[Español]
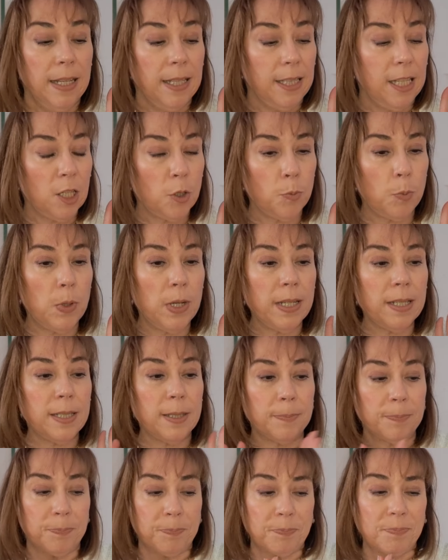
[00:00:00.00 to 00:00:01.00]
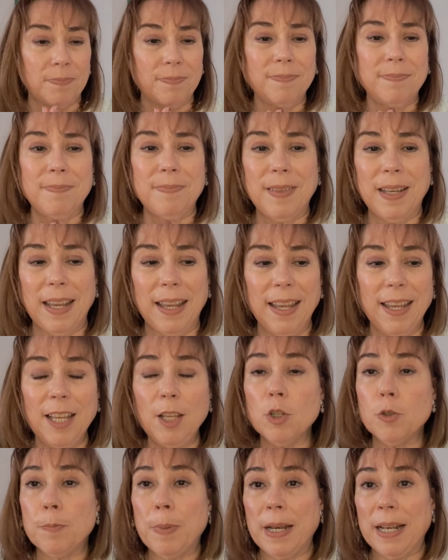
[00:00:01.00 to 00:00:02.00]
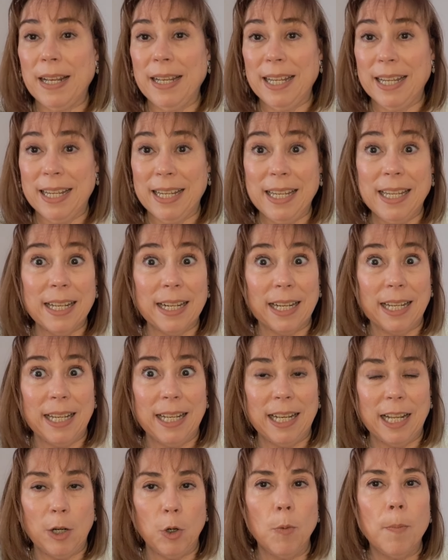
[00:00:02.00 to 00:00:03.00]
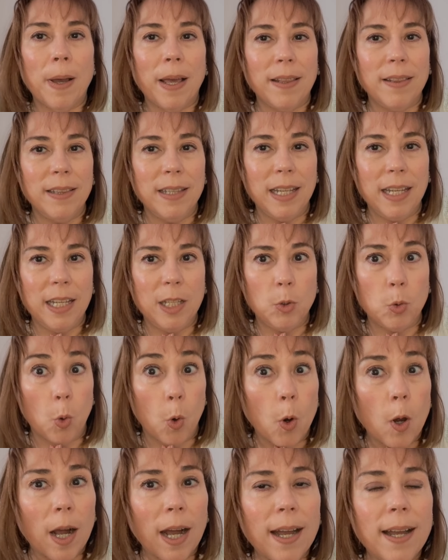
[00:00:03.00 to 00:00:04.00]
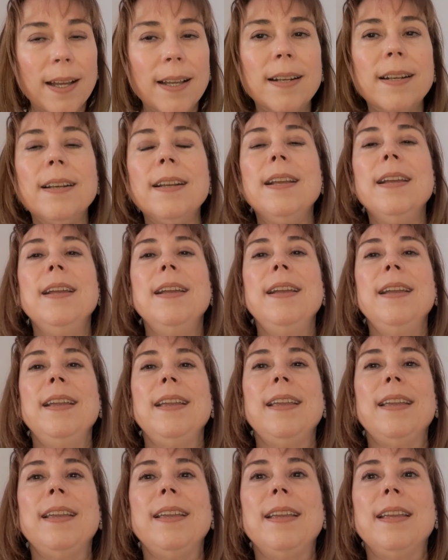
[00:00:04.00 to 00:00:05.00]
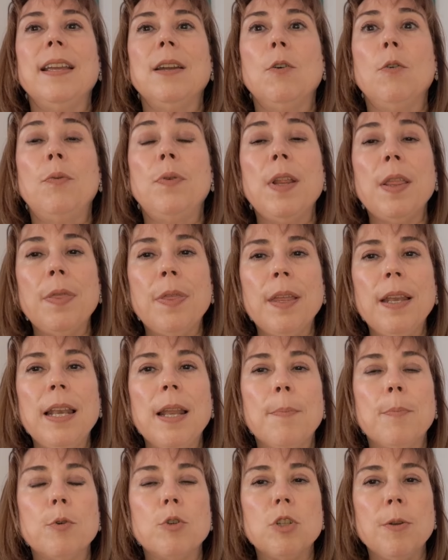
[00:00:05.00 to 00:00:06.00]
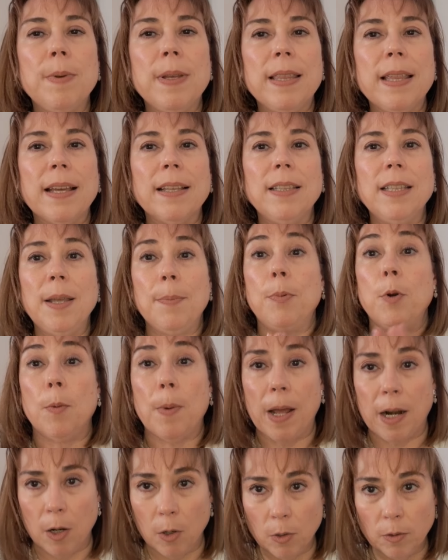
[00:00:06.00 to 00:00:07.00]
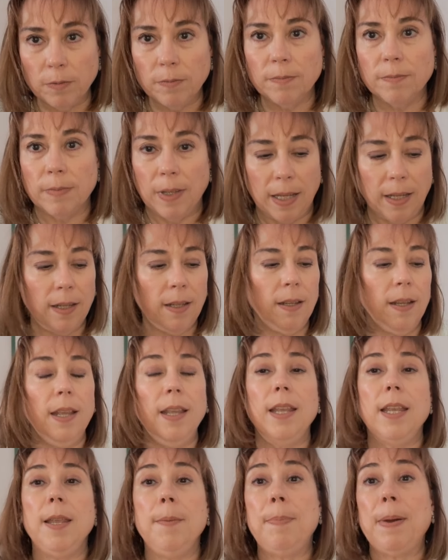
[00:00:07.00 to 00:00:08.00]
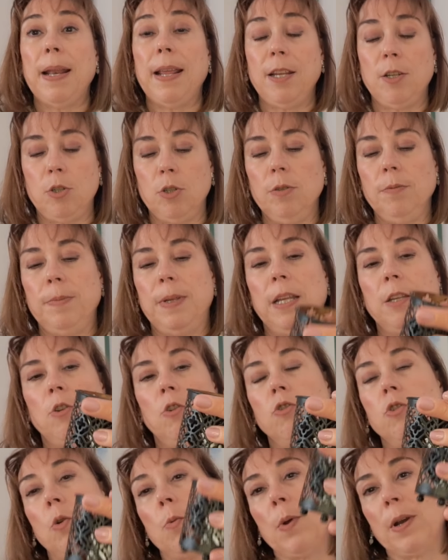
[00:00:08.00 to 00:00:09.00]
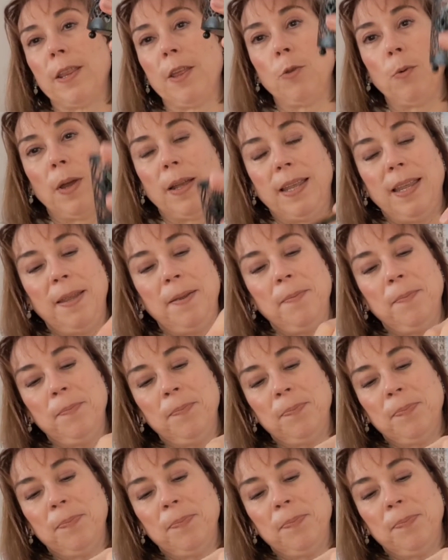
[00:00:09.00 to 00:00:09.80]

Después, ellos para elegir el aroma de tu hogar eh, ofrecen la posibilidad de probarlo. ¿eh? Y para eso, mira, yo los he guardado aquí,